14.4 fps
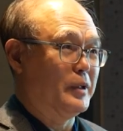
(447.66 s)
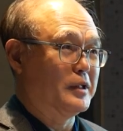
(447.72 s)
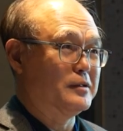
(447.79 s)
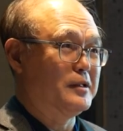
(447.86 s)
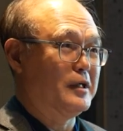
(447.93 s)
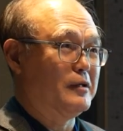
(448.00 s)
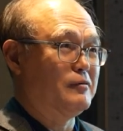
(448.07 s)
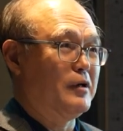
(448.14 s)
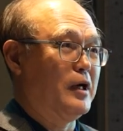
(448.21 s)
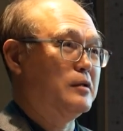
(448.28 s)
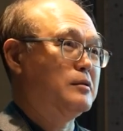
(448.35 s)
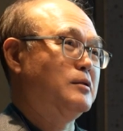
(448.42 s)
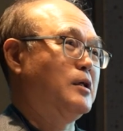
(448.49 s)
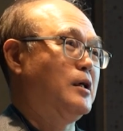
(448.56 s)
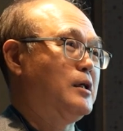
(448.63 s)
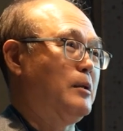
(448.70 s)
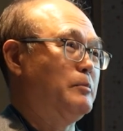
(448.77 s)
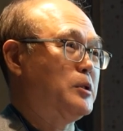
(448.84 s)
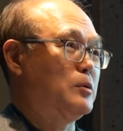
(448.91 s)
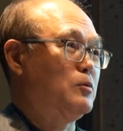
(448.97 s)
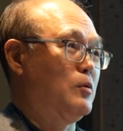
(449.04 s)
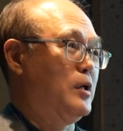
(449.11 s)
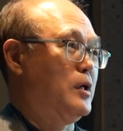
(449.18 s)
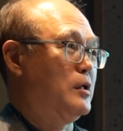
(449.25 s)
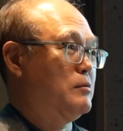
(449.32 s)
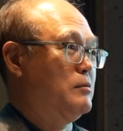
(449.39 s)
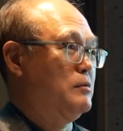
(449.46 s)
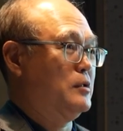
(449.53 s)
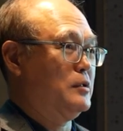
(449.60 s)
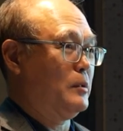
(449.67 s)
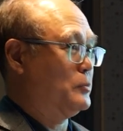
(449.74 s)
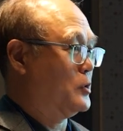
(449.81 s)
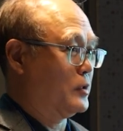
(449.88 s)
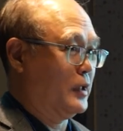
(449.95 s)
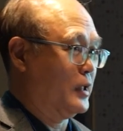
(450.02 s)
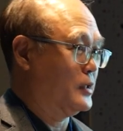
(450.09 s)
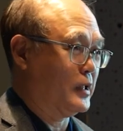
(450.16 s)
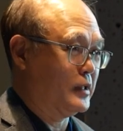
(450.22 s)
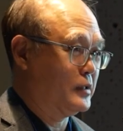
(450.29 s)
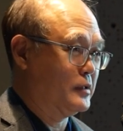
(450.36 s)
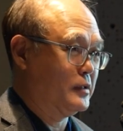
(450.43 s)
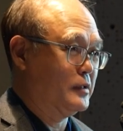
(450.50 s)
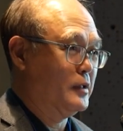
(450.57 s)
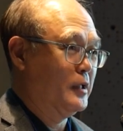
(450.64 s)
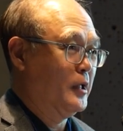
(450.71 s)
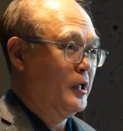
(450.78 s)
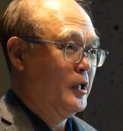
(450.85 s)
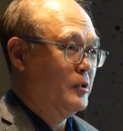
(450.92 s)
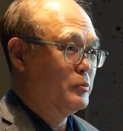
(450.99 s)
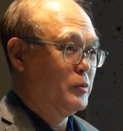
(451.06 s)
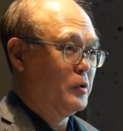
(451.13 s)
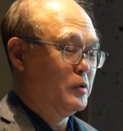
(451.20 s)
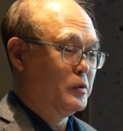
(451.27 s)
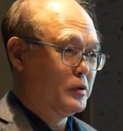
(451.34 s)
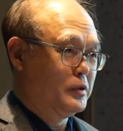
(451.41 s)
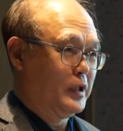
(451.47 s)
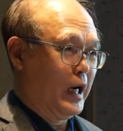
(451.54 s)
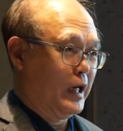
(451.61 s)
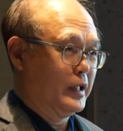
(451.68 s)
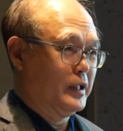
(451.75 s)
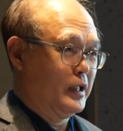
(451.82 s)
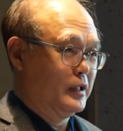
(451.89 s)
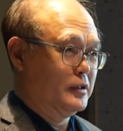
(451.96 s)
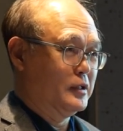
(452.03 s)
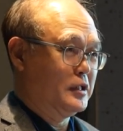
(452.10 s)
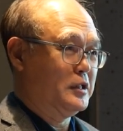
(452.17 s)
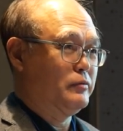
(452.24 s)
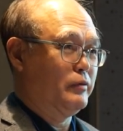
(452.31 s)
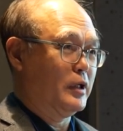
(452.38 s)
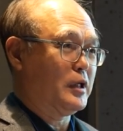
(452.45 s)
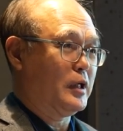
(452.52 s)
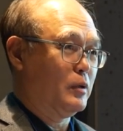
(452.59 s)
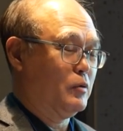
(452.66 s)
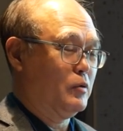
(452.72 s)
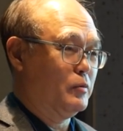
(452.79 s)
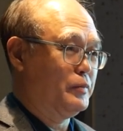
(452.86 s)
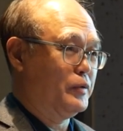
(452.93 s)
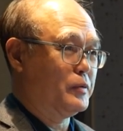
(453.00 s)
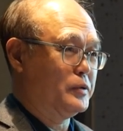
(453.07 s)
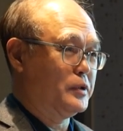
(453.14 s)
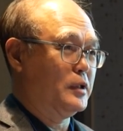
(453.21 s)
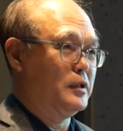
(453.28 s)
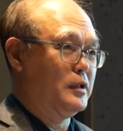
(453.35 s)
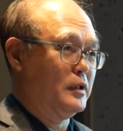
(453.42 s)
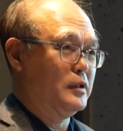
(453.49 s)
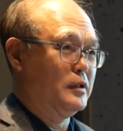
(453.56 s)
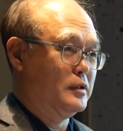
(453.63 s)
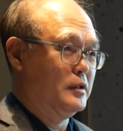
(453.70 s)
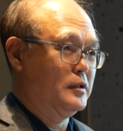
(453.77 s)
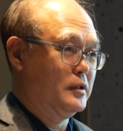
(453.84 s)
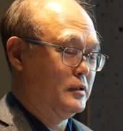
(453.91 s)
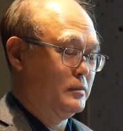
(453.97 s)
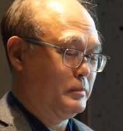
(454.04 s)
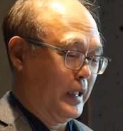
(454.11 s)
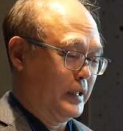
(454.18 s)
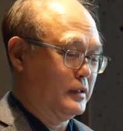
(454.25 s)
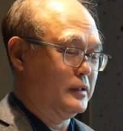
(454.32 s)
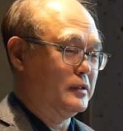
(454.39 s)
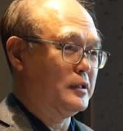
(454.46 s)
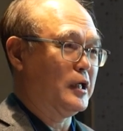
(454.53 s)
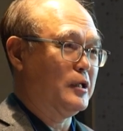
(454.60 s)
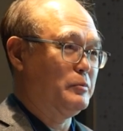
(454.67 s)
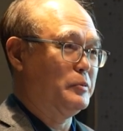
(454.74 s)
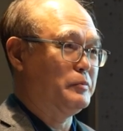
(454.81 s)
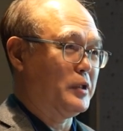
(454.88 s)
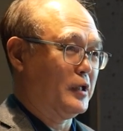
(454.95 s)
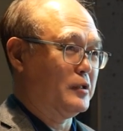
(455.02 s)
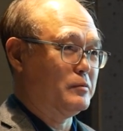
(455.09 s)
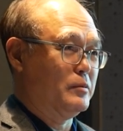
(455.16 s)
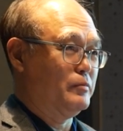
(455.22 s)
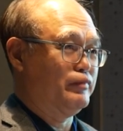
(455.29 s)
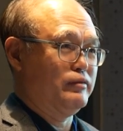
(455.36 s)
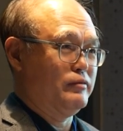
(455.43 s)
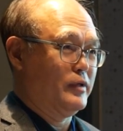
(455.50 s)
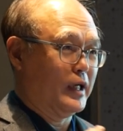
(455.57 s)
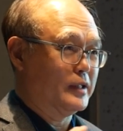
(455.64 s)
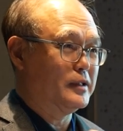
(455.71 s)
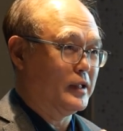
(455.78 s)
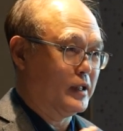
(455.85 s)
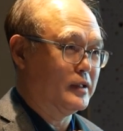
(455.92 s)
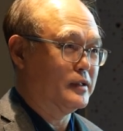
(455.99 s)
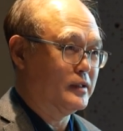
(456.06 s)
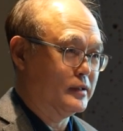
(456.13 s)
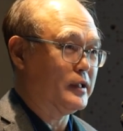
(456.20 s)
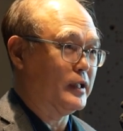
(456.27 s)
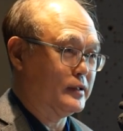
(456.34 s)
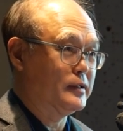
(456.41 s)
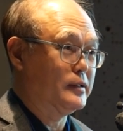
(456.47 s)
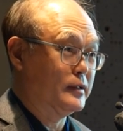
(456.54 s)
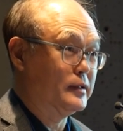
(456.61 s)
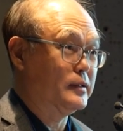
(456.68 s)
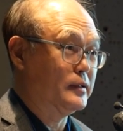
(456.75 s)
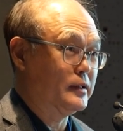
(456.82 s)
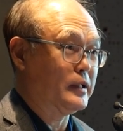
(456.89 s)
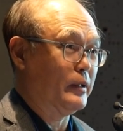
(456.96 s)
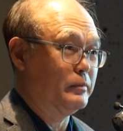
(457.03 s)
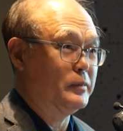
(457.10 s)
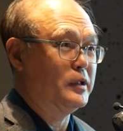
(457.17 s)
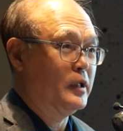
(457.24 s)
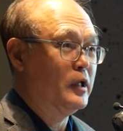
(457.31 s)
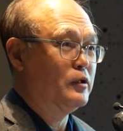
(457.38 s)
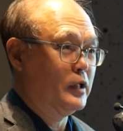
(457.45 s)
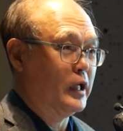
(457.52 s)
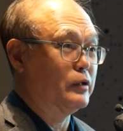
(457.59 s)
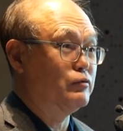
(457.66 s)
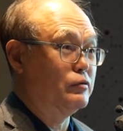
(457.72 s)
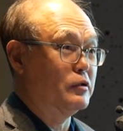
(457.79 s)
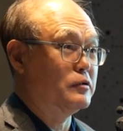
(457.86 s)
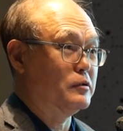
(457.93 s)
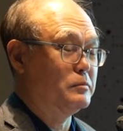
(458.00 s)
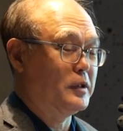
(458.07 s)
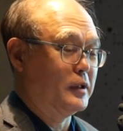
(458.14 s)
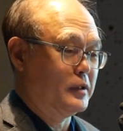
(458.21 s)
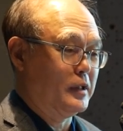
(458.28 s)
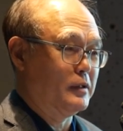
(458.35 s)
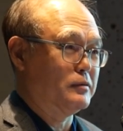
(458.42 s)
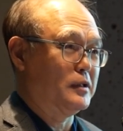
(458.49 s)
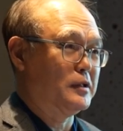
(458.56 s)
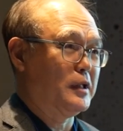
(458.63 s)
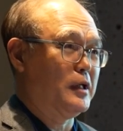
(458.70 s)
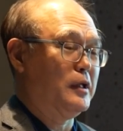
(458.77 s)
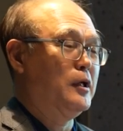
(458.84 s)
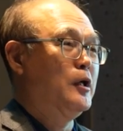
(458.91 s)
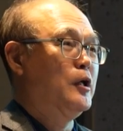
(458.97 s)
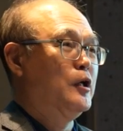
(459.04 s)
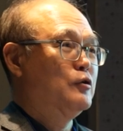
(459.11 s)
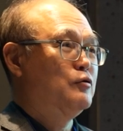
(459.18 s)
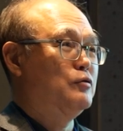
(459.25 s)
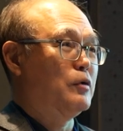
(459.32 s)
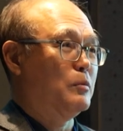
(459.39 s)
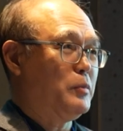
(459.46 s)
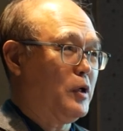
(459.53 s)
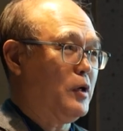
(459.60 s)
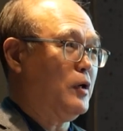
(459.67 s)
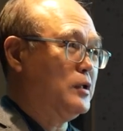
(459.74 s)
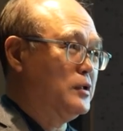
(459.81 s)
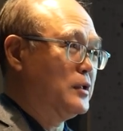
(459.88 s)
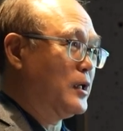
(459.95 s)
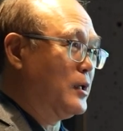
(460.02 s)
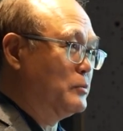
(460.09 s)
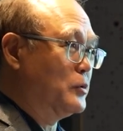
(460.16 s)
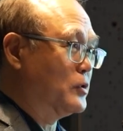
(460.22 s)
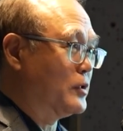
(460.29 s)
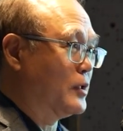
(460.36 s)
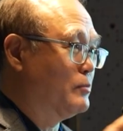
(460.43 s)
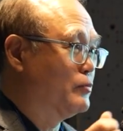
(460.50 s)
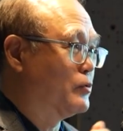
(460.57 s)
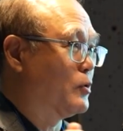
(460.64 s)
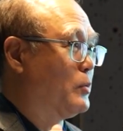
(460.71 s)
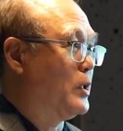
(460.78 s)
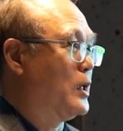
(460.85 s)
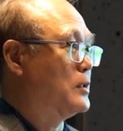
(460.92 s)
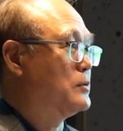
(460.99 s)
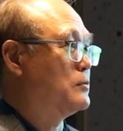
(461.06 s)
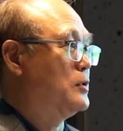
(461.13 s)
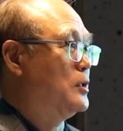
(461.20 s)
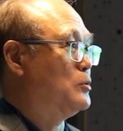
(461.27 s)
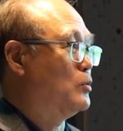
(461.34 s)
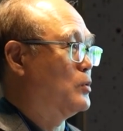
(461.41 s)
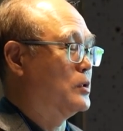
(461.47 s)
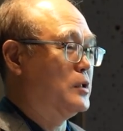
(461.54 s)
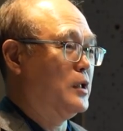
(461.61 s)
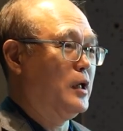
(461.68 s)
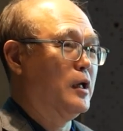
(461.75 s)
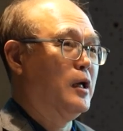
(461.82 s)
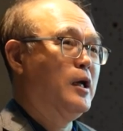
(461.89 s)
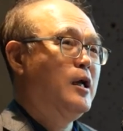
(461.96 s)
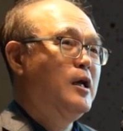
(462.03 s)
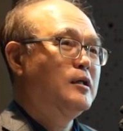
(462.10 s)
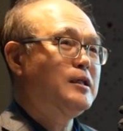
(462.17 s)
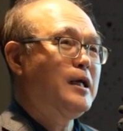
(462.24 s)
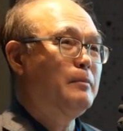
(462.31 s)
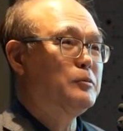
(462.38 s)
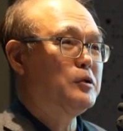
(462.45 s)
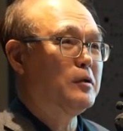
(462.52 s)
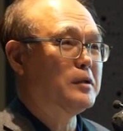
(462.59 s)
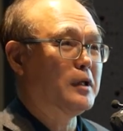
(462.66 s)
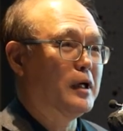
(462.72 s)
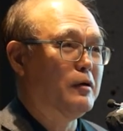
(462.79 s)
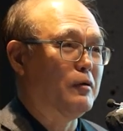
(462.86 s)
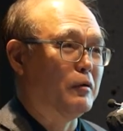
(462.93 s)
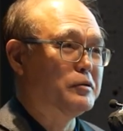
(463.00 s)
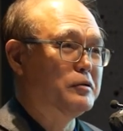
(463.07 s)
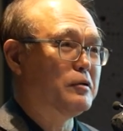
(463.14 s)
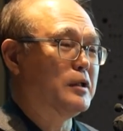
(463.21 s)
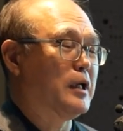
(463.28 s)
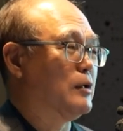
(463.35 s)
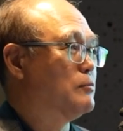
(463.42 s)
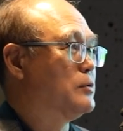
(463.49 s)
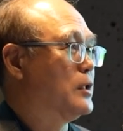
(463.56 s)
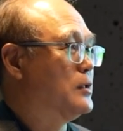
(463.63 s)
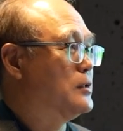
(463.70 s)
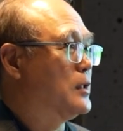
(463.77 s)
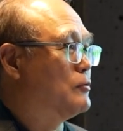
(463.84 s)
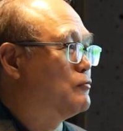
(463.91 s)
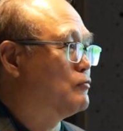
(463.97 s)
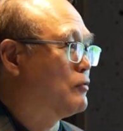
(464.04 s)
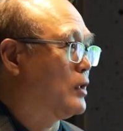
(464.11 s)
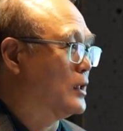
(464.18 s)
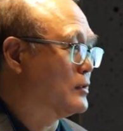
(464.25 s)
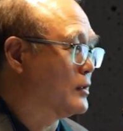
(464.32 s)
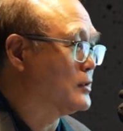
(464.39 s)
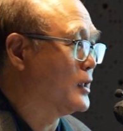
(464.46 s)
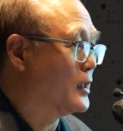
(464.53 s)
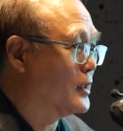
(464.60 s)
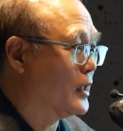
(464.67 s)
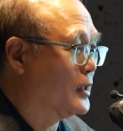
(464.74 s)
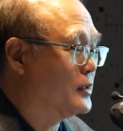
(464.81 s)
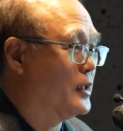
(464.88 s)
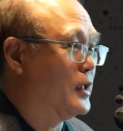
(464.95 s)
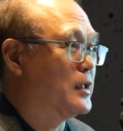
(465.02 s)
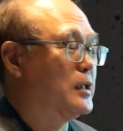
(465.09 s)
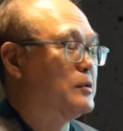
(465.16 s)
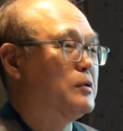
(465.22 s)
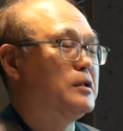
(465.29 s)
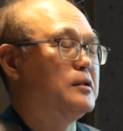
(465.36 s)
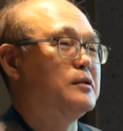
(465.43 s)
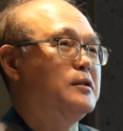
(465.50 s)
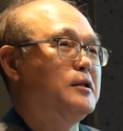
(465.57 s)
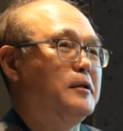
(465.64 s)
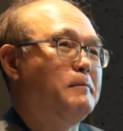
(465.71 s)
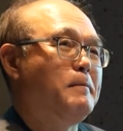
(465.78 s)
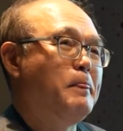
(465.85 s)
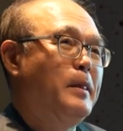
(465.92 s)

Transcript: 만든다고 나와서 제가 깜짝 놀래갖고 이 3,000개가 사실은 뭐 그 안에 그 기획하고 프로젝트를 그 만드는 사람 입장에서 보면 불가능한 사실은 답, 개수였습니다. 그래갖고 제가 뒤적 막 이 사람 저 사람 물어봐가지고 이 도대체 3천 개가 어디서 나온 얘기냐 누가 이런 얘기를 했냐라고 했더니